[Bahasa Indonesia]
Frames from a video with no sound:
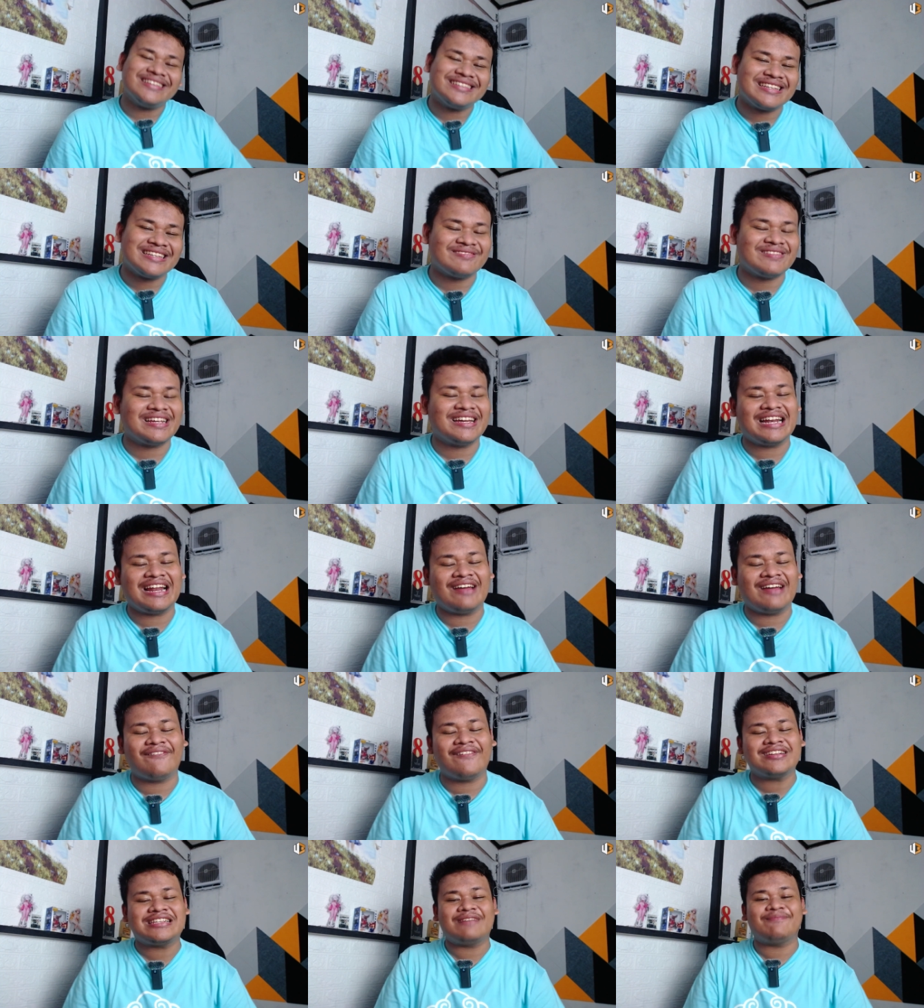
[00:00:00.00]
Snapdragon
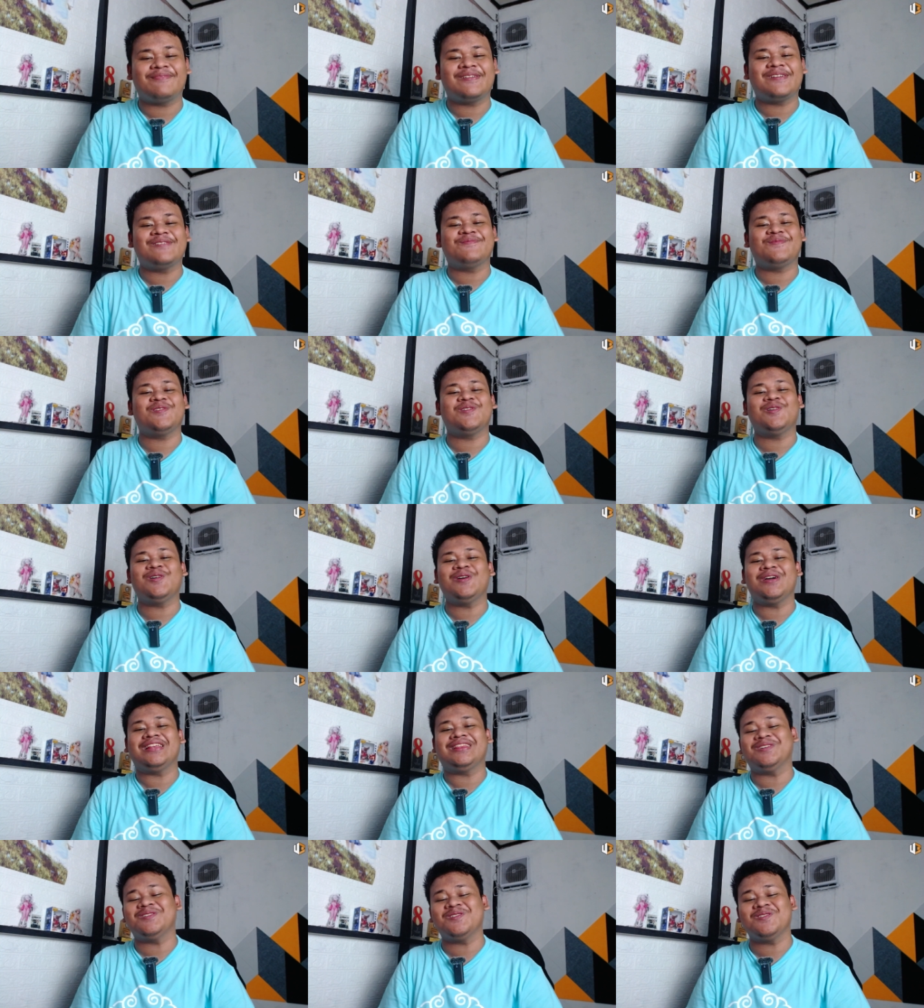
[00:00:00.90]

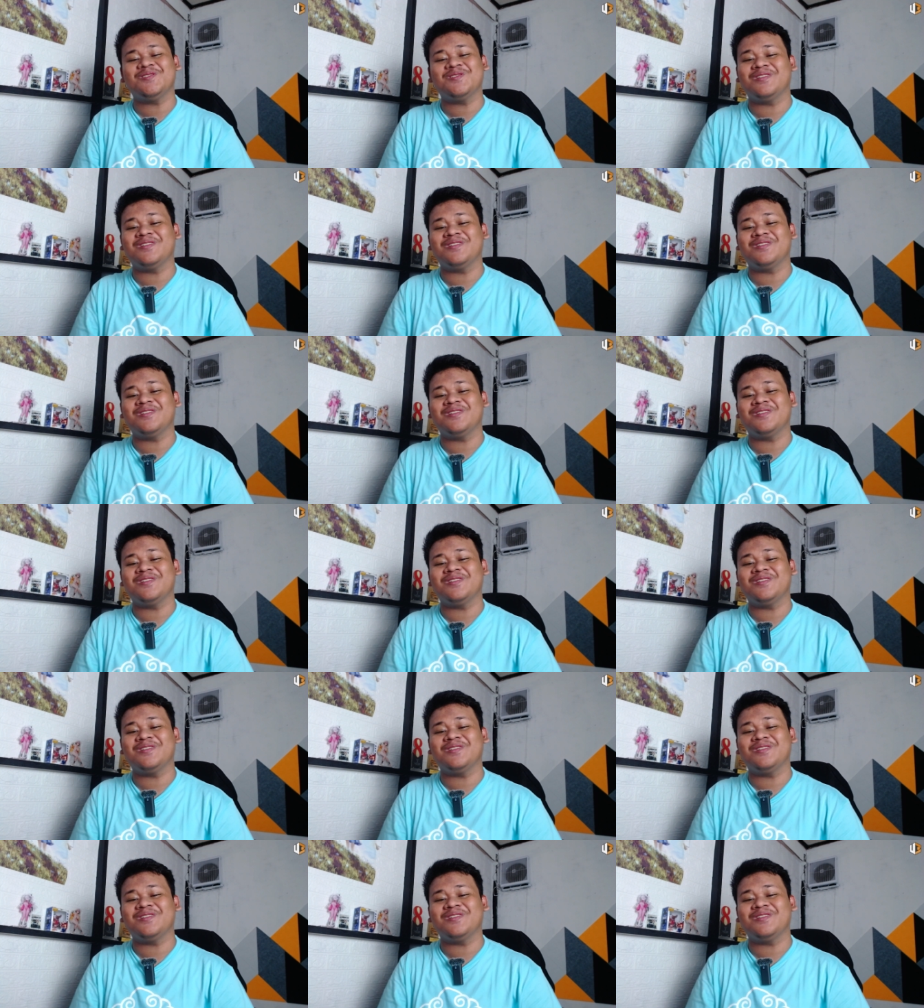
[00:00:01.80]
880 itu